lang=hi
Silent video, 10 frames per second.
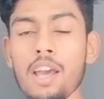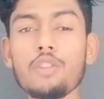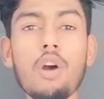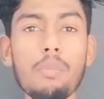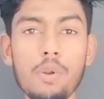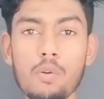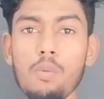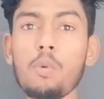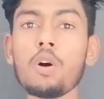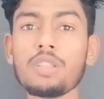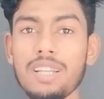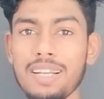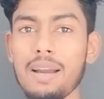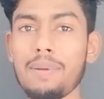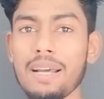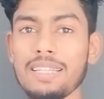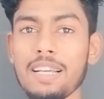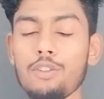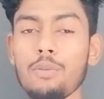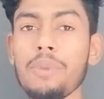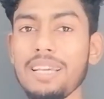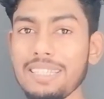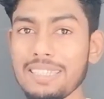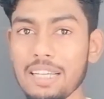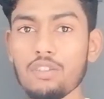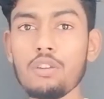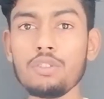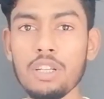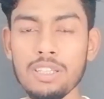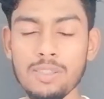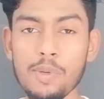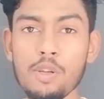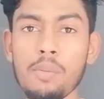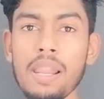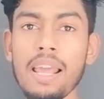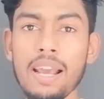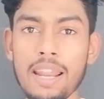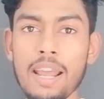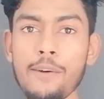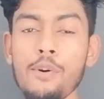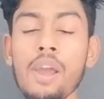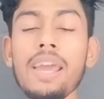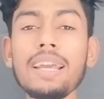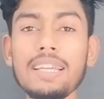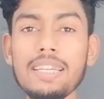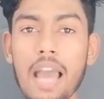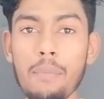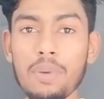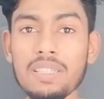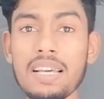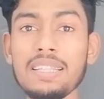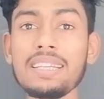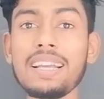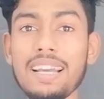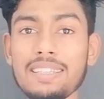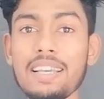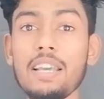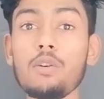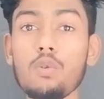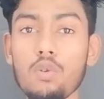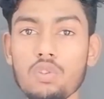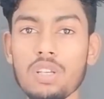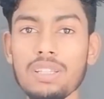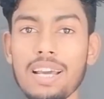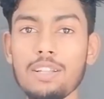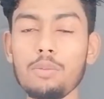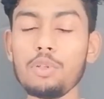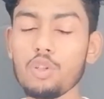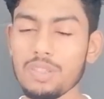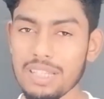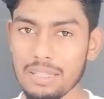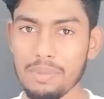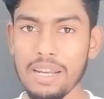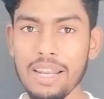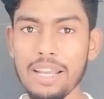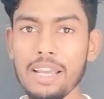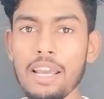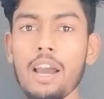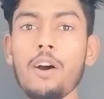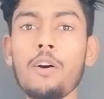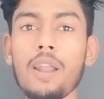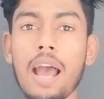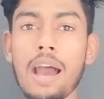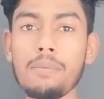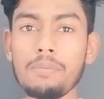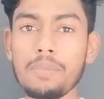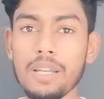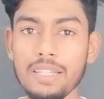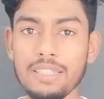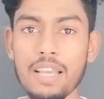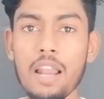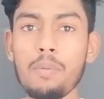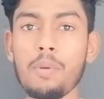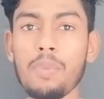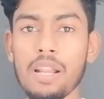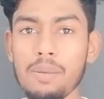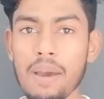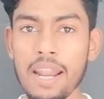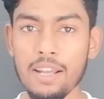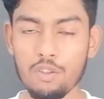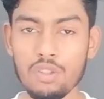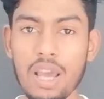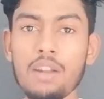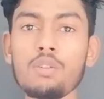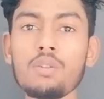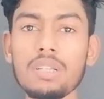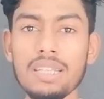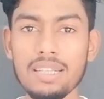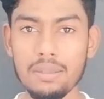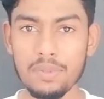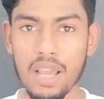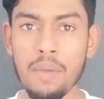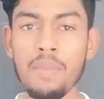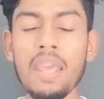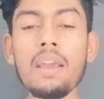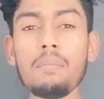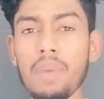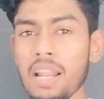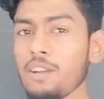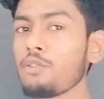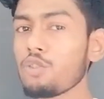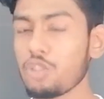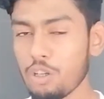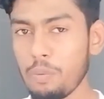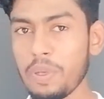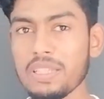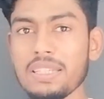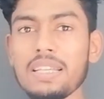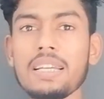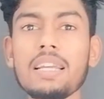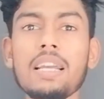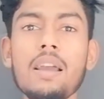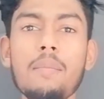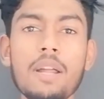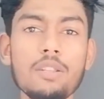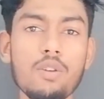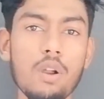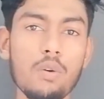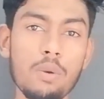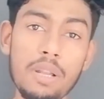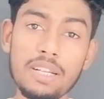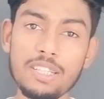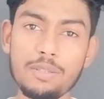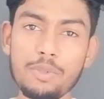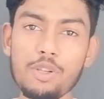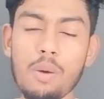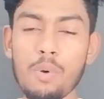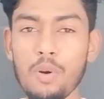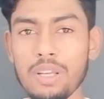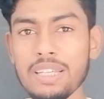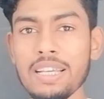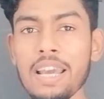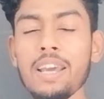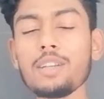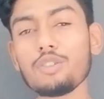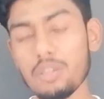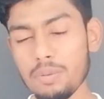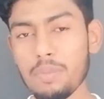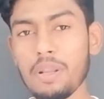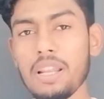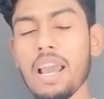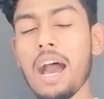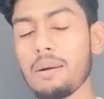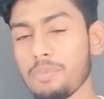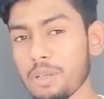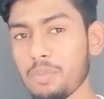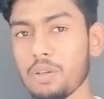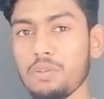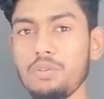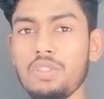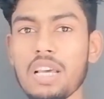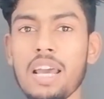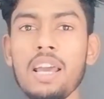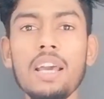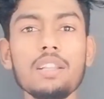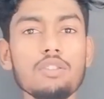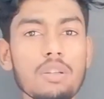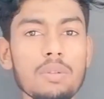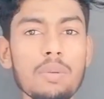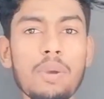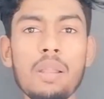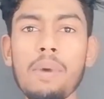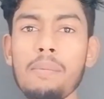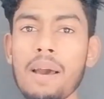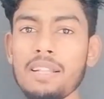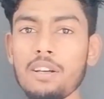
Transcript: तो आप बिल्कुल बहुत तरह घबरा जाएंगे तो मैं इसका सोल्यूशन इस वीडियो में लेकर आया हूँ कि आपके साथ ही कैसा ये हो सकता है तो वीडियो के साथ बने रहिए और आप मेरे इस चैनल पर पहली बार आएँ तो चैनल को कीजिएगा सब्सक्राइब बेल आइकन को जरूर प्रेस कीजिएगा ताकि हमारे द्वारा कोई भी लेटेस्ट वीडियो अपलोड किए जाए जो सबसे पहले आप तक पहुँच जाए तो सबसे पहले मैं बात कर